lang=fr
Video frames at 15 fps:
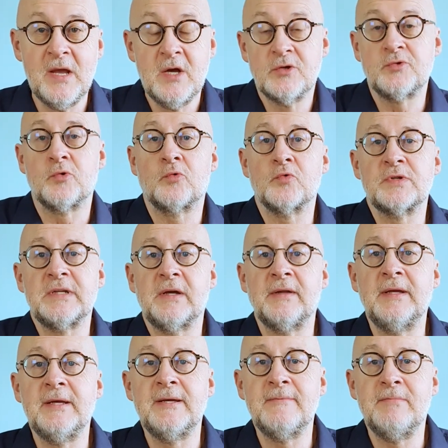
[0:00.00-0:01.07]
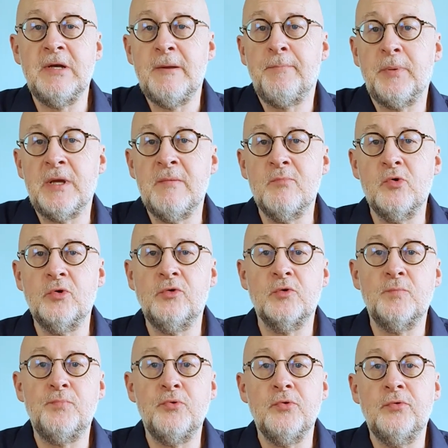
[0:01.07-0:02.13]
Sont concernés les PME de
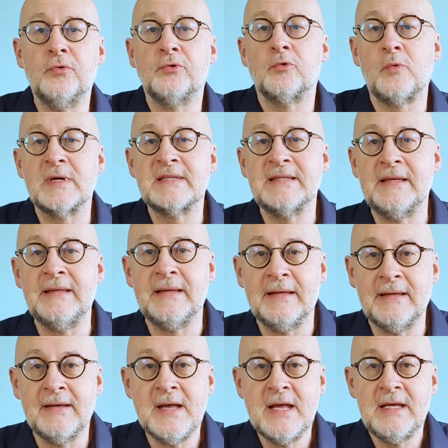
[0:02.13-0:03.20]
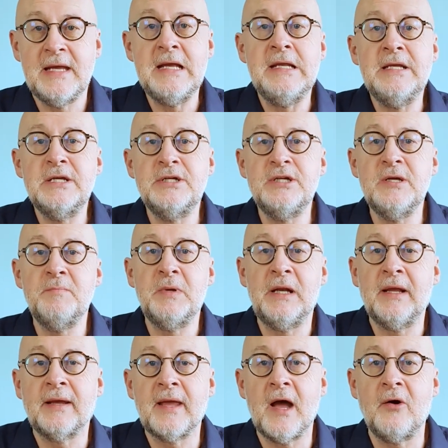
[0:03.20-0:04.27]
plus de 3 années, éligibles à la
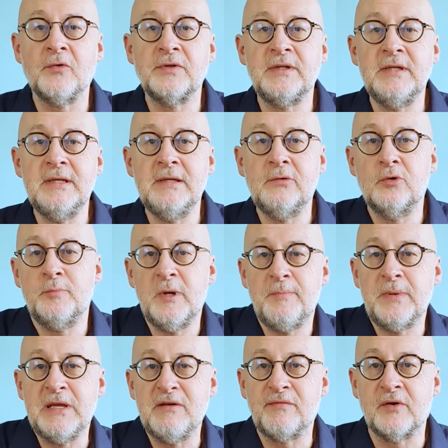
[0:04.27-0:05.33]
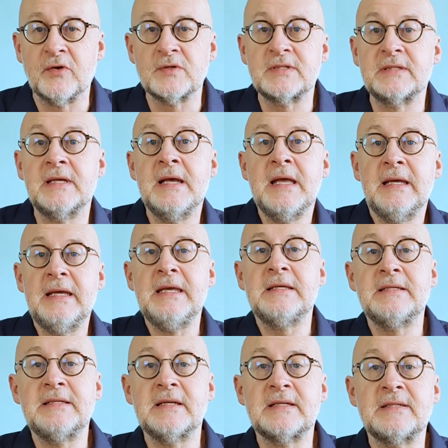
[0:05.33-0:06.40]
garantie de BPI France et
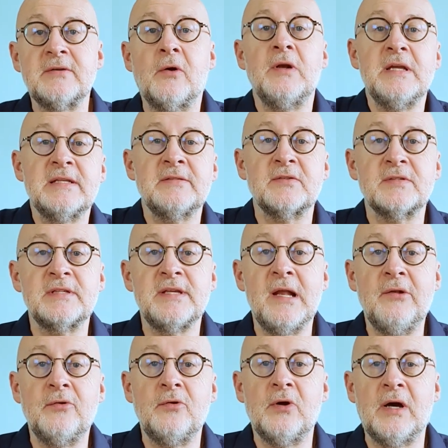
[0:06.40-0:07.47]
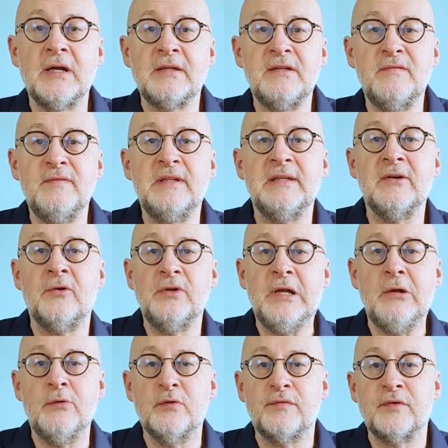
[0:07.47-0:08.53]
exerçant l'essentiel de leur activité en
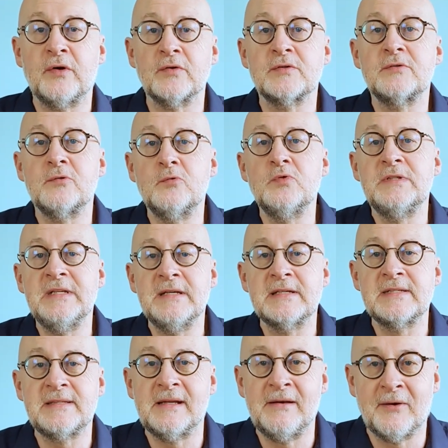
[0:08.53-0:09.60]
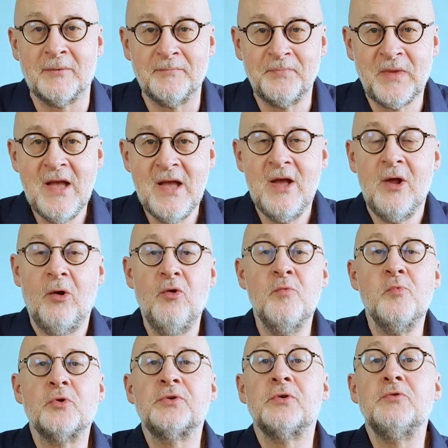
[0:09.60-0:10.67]
ile de france ou s'y installant. Le
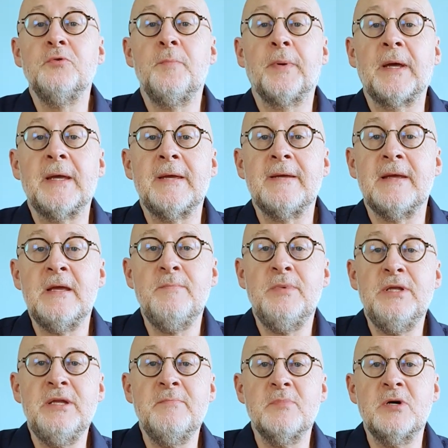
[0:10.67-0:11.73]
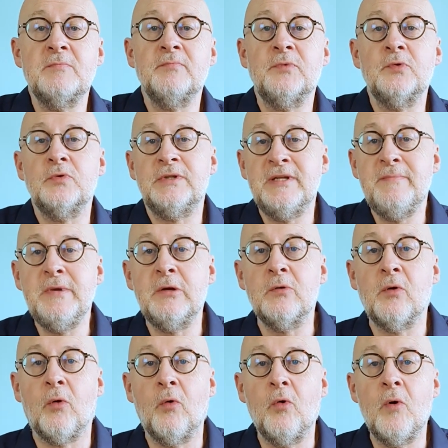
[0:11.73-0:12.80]
montant du prêt est minimum de 10 000
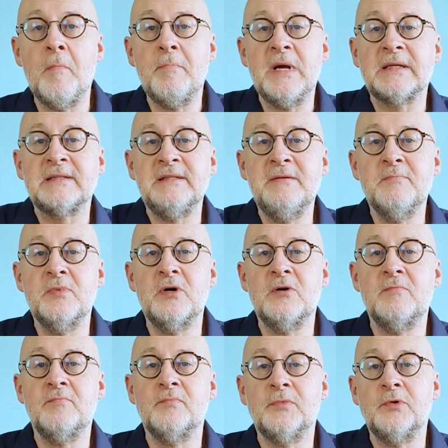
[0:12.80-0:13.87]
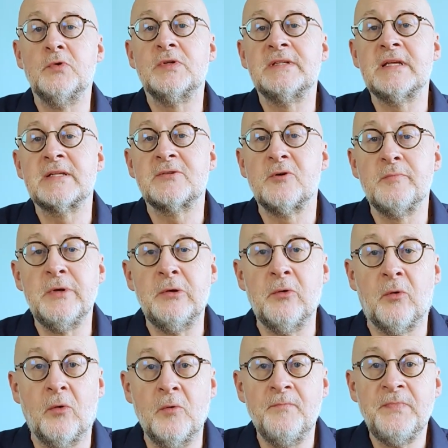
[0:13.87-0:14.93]
euros, maximum de 500 000
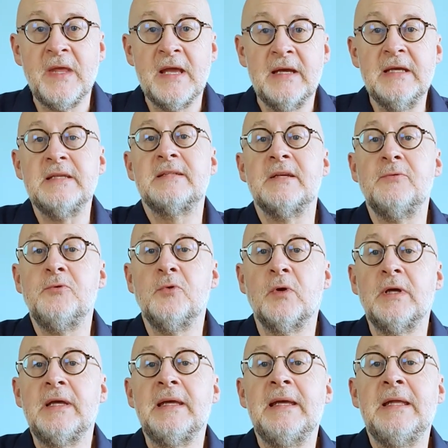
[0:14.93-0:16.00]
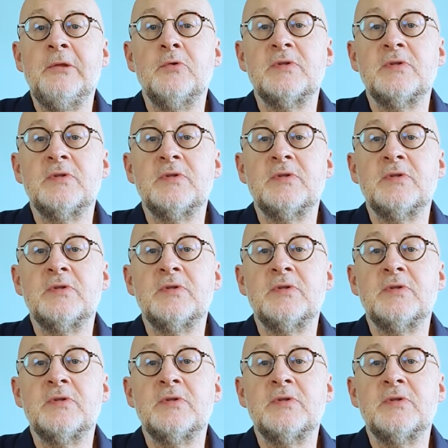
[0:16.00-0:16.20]
euros et sa durée est de